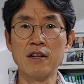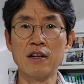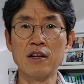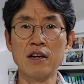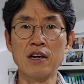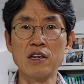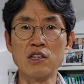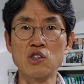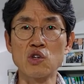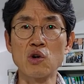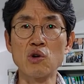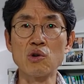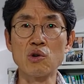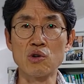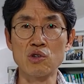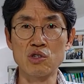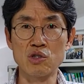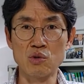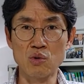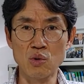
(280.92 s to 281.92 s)
어, 저
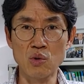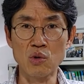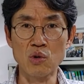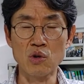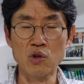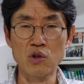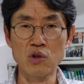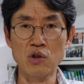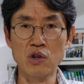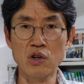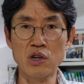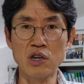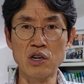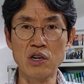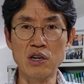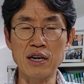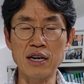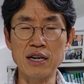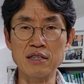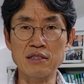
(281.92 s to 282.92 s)
역시도
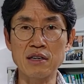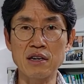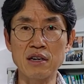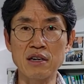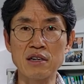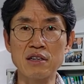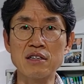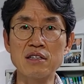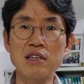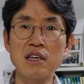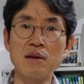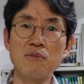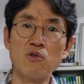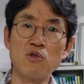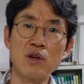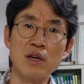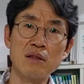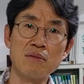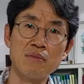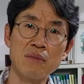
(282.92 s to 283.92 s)
어, 항상 그때
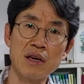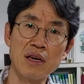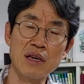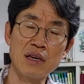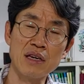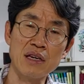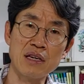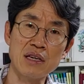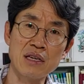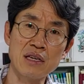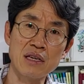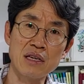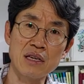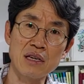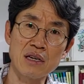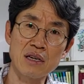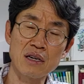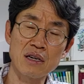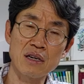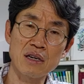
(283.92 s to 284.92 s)
보낸
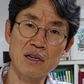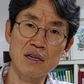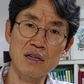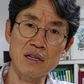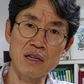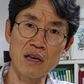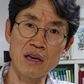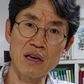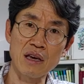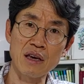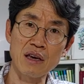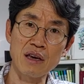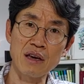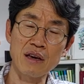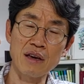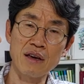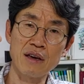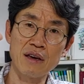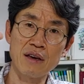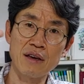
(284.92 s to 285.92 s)
메일이 네,
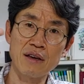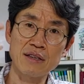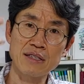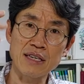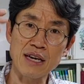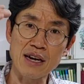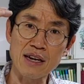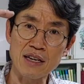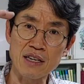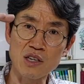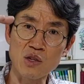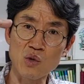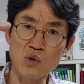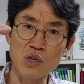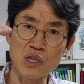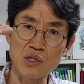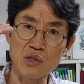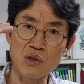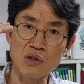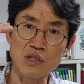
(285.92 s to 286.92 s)
잘
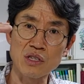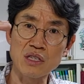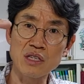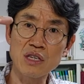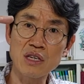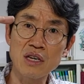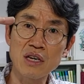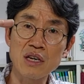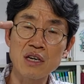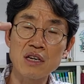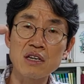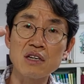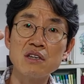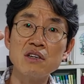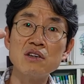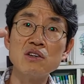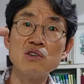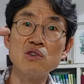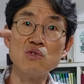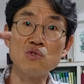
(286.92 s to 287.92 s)
기록이 있어야지
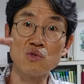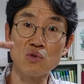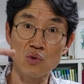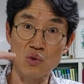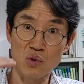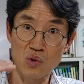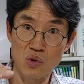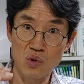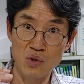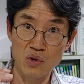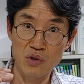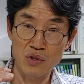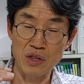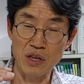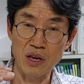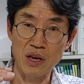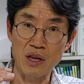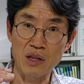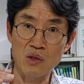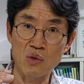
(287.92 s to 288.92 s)
그 이후로
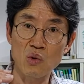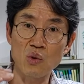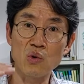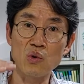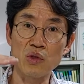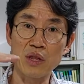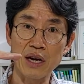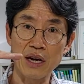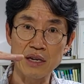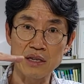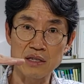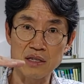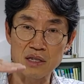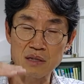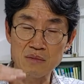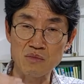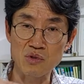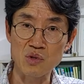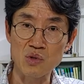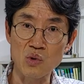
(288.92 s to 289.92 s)
네, 또 내가
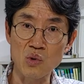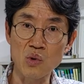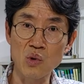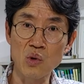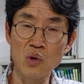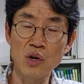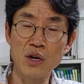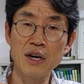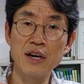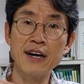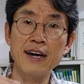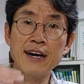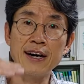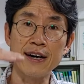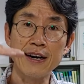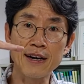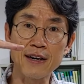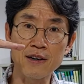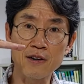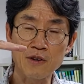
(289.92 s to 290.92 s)
지금 쓰고
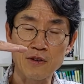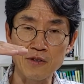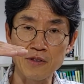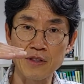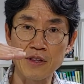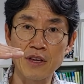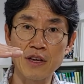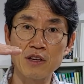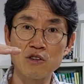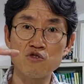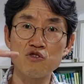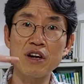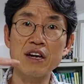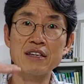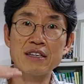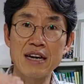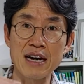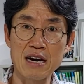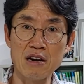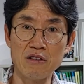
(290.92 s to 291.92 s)
아, 그런
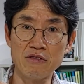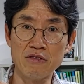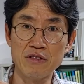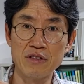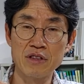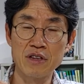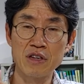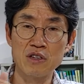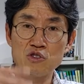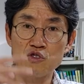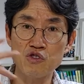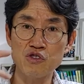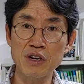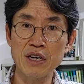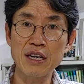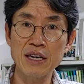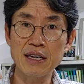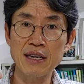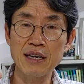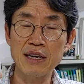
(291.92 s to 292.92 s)
트랙다운,
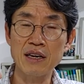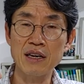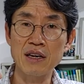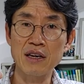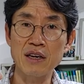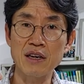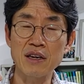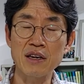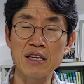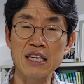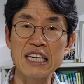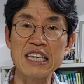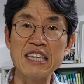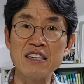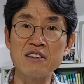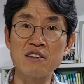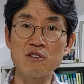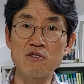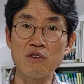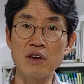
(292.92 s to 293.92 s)
트레일의
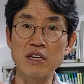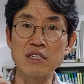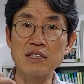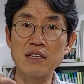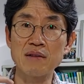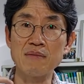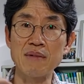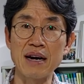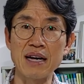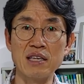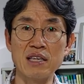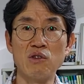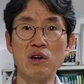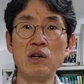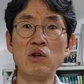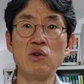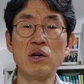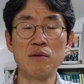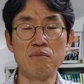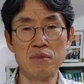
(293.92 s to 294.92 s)
기능을 굉장히 많이
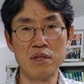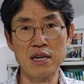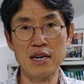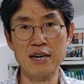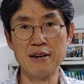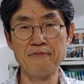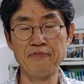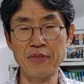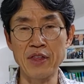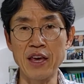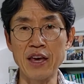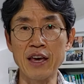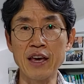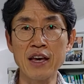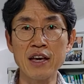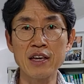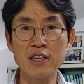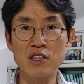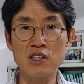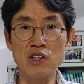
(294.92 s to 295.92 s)
활용합니다. 네,
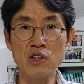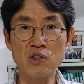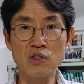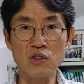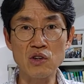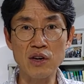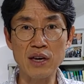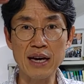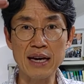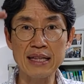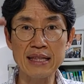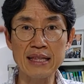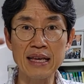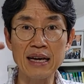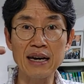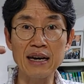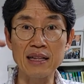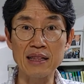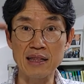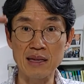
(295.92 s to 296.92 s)
기억력에
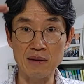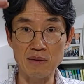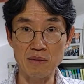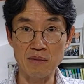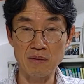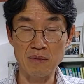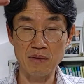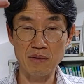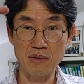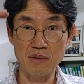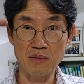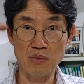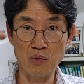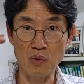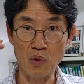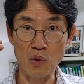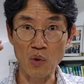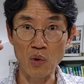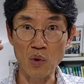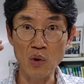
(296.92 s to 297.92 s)
한계가 있다
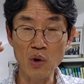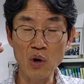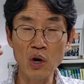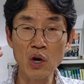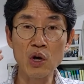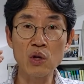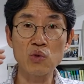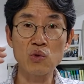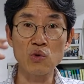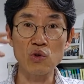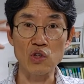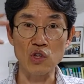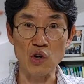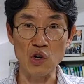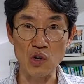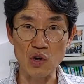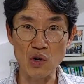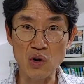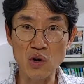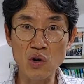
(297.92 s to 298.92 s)
보고 또
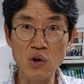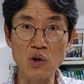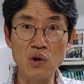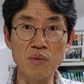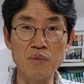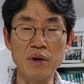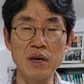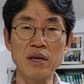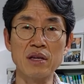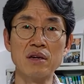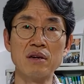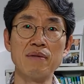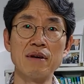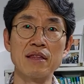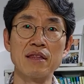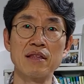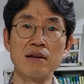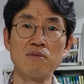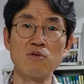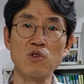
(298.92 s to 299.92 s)
여러 메일을
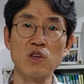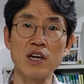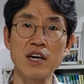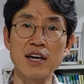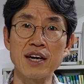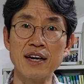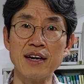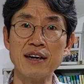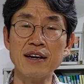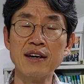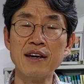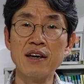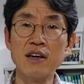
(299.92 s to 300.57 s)
받다 보니까